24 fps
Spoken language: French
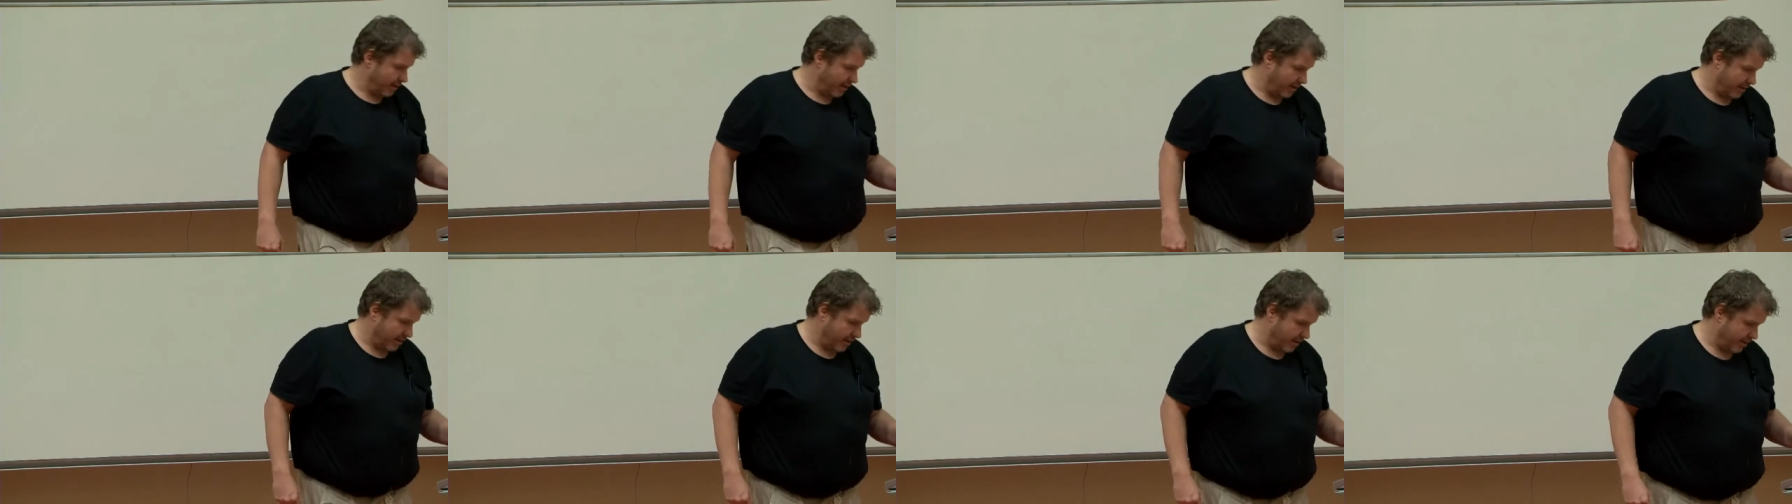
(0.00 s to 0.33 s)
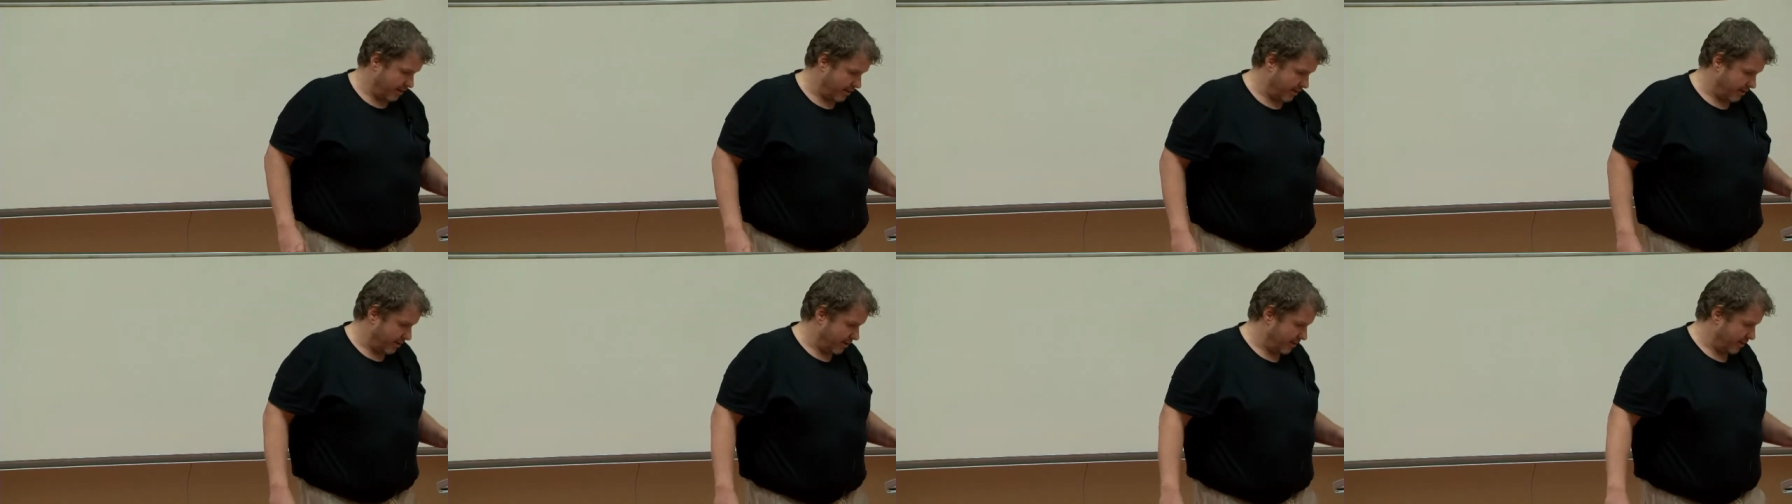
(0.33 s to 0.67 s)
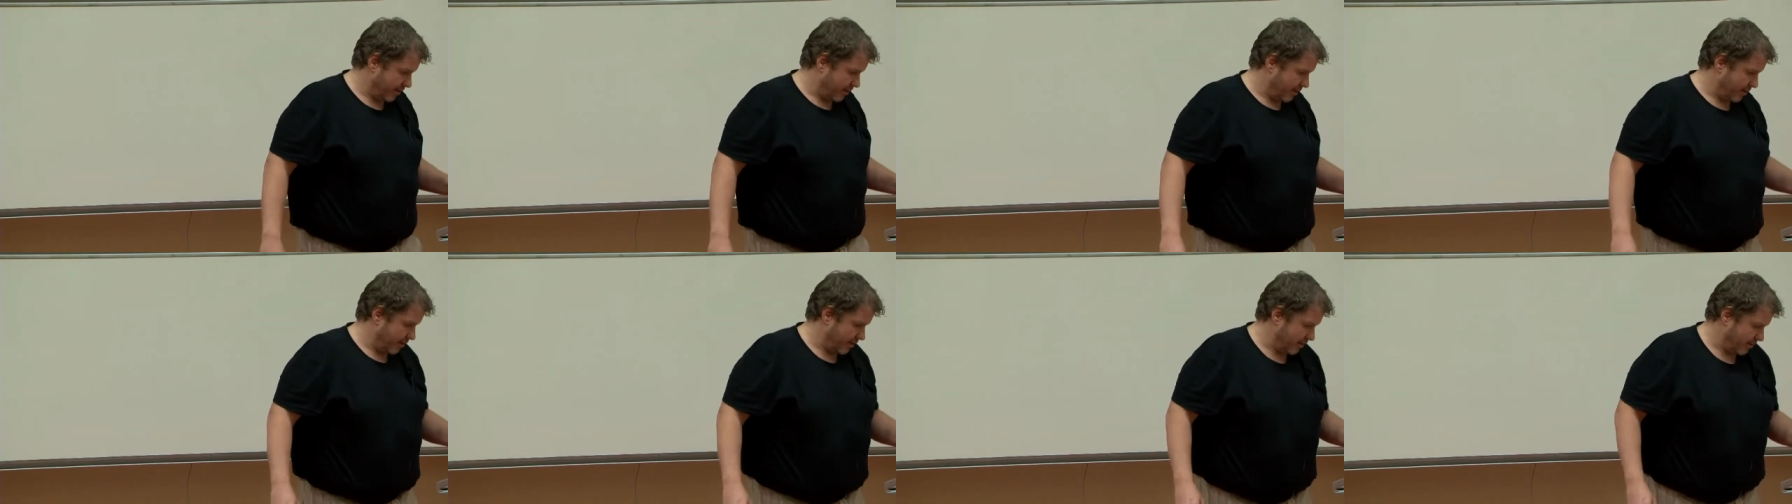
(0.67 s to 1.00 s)

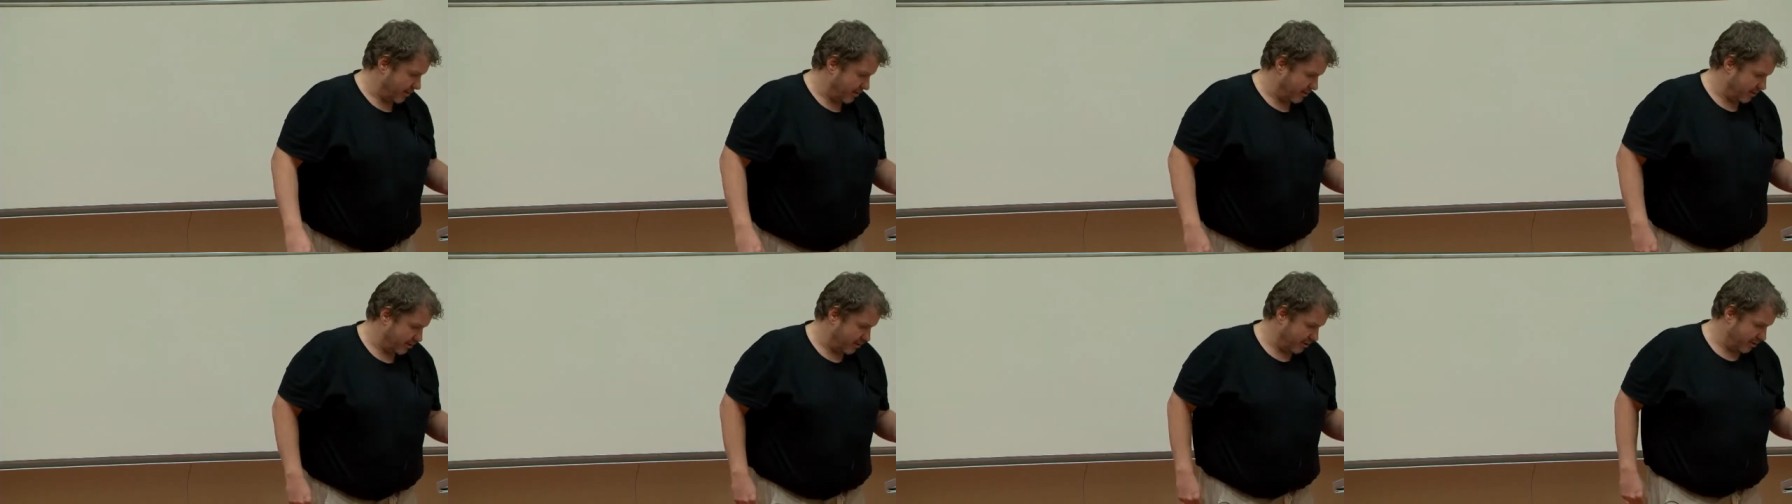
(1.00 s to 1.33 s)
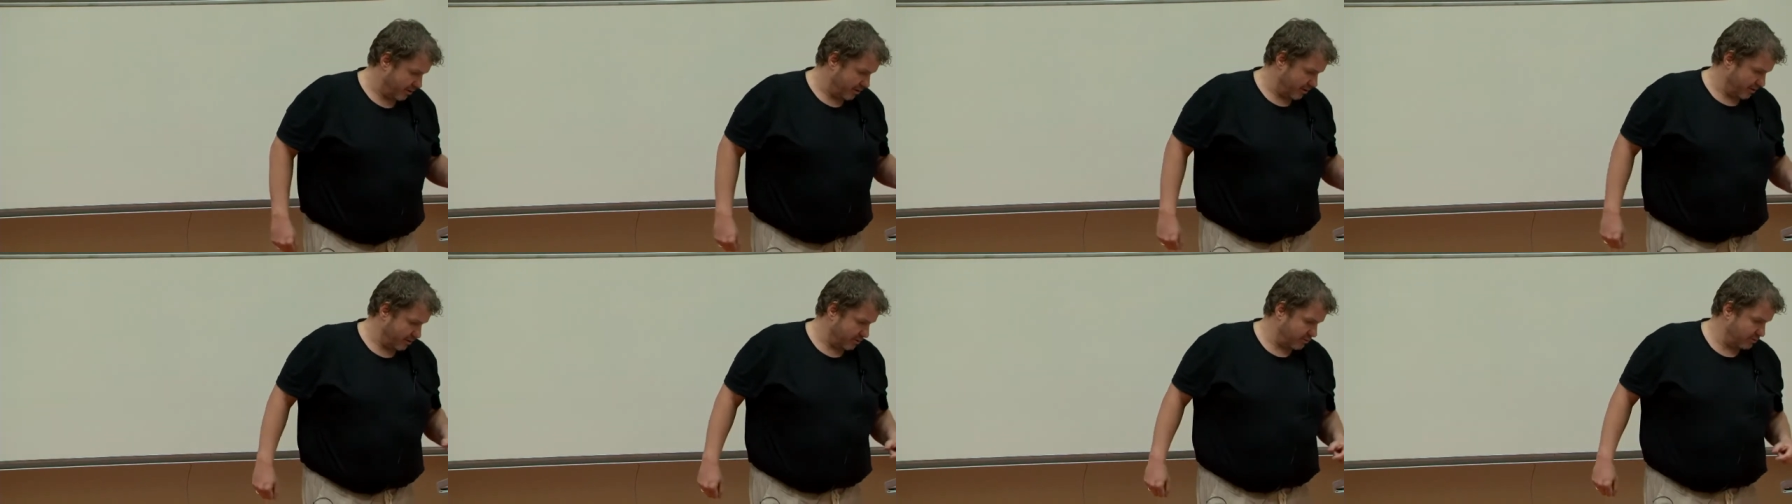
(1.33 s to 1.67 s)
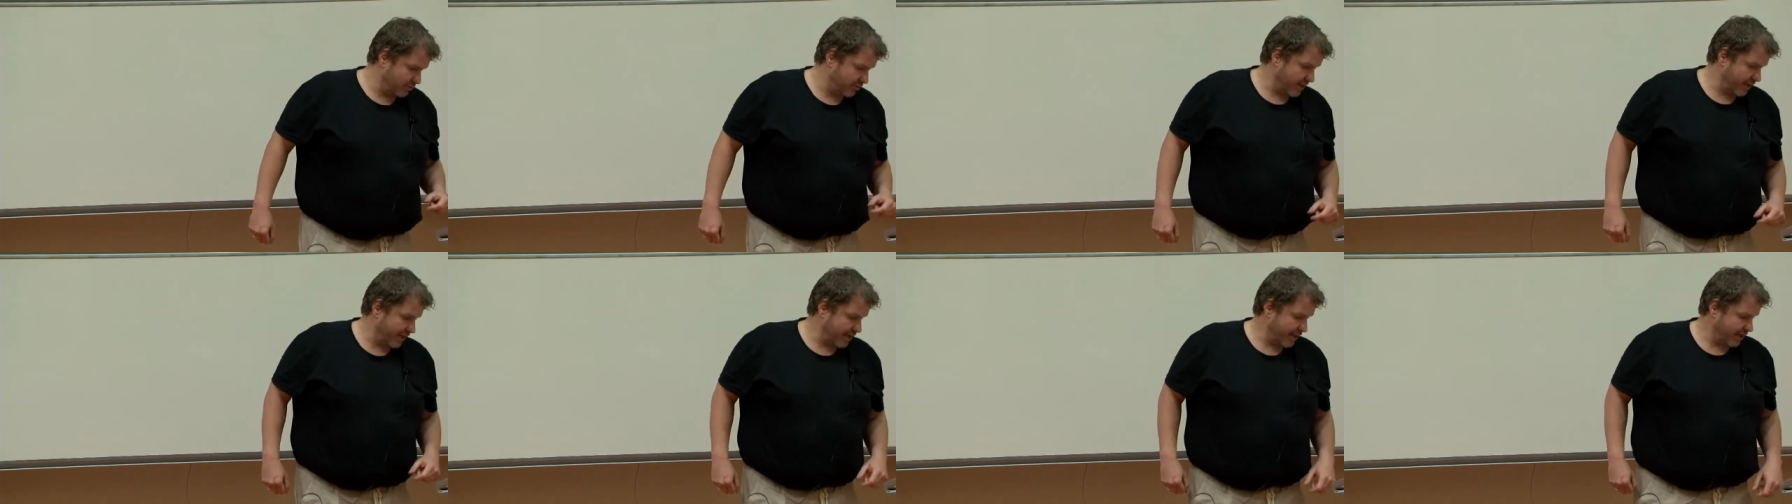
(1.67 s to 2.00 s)
euh, de
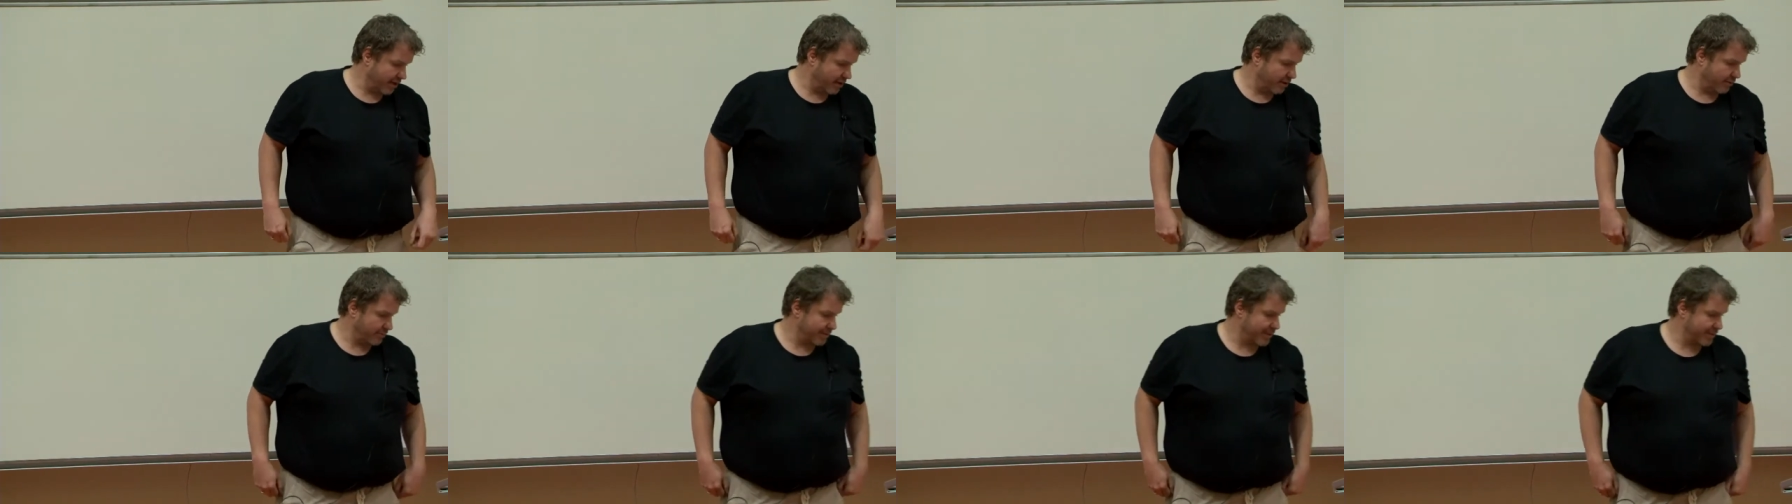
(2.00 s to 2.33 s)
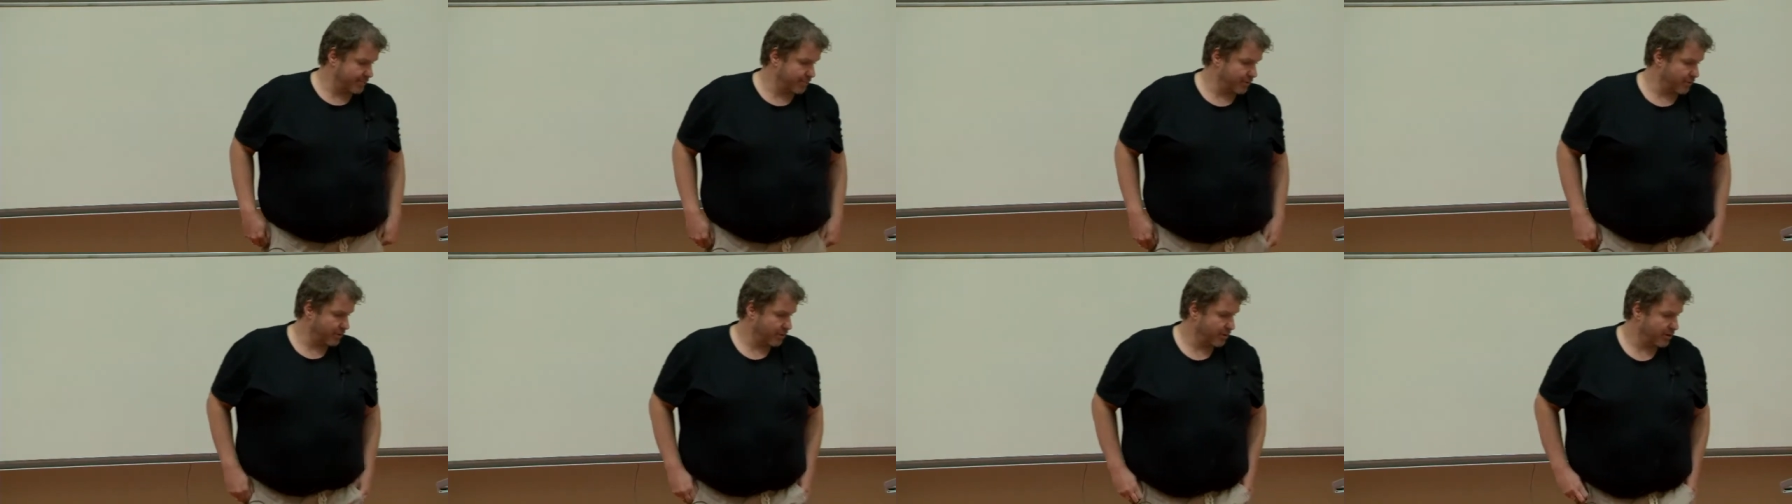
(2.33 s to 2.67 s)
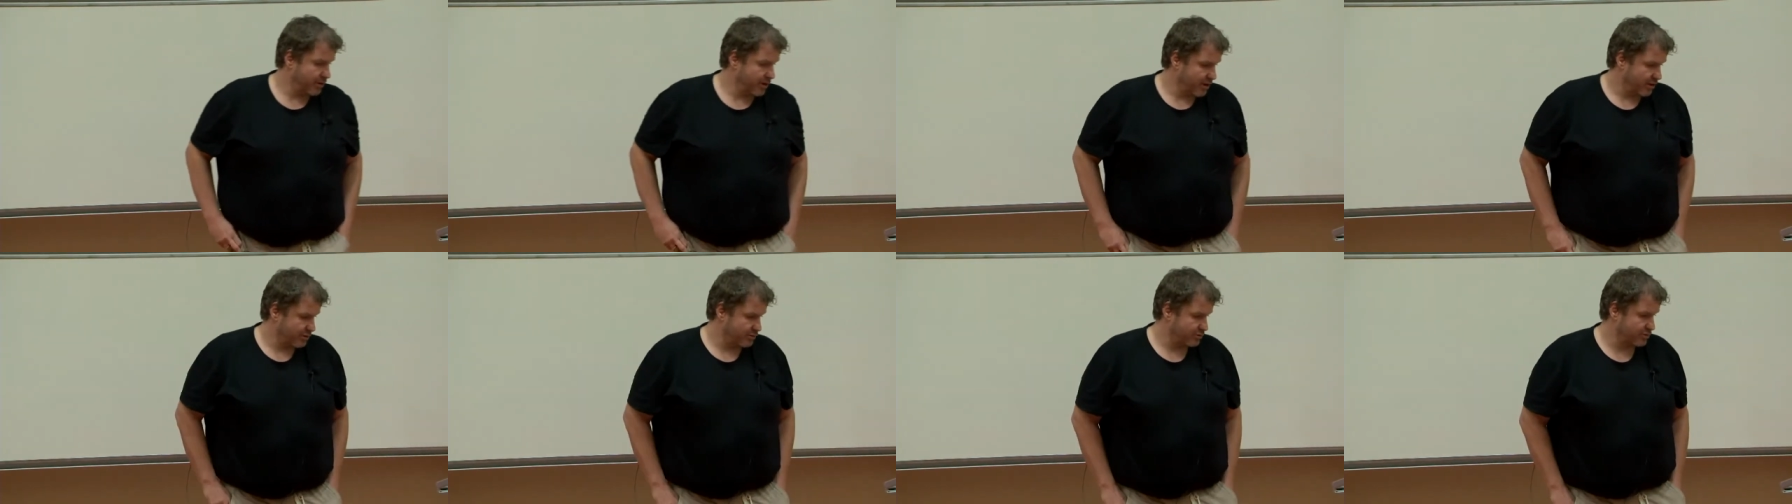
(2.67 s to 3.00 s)
couvrir un petit peu
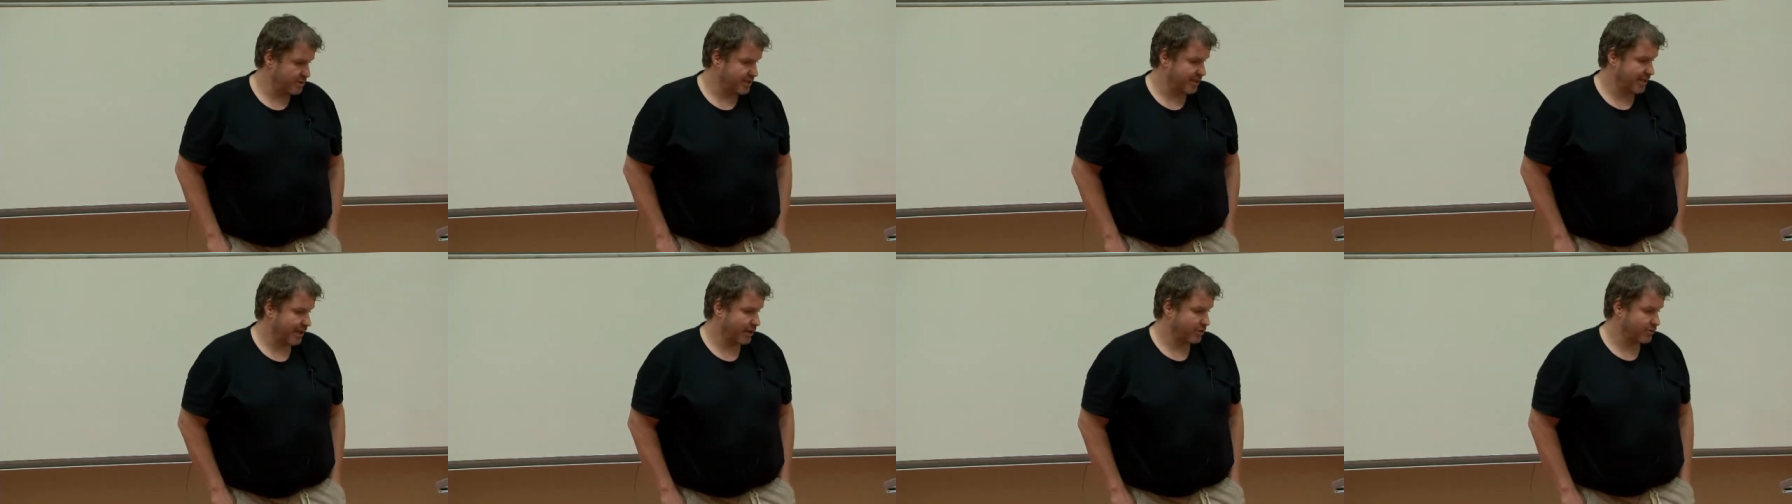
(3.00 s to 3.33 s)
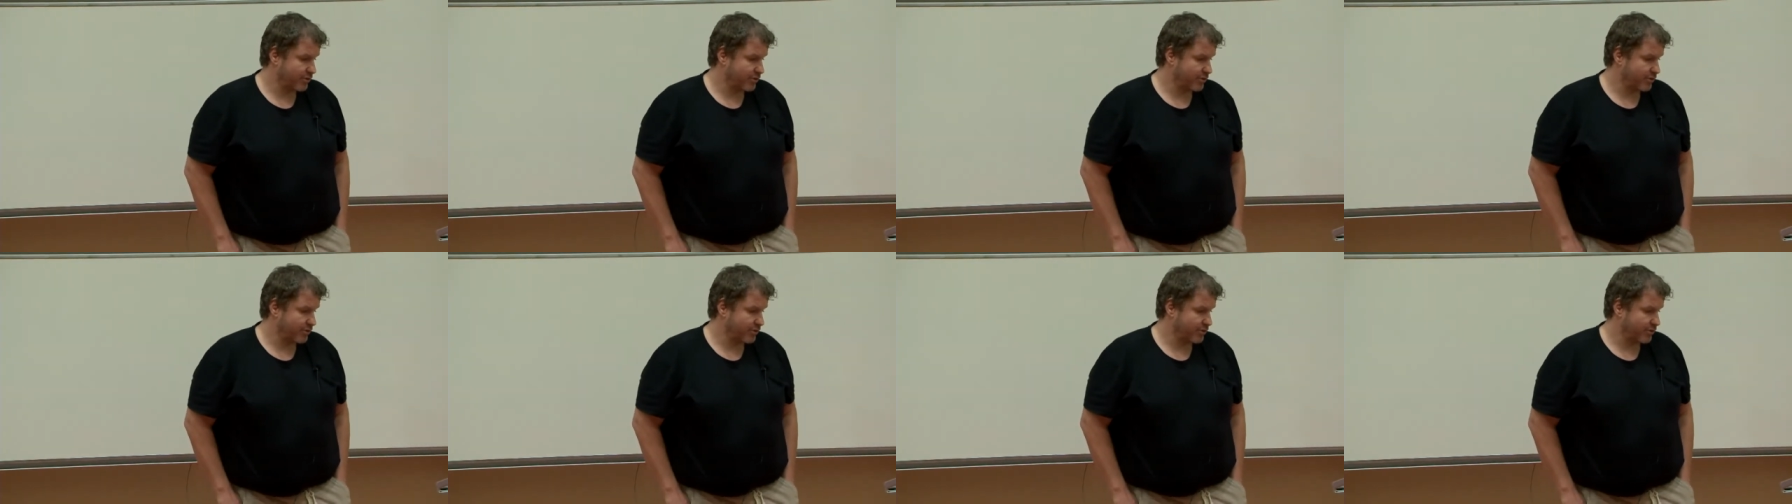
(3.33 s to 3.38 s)
tout ce qu'il y a à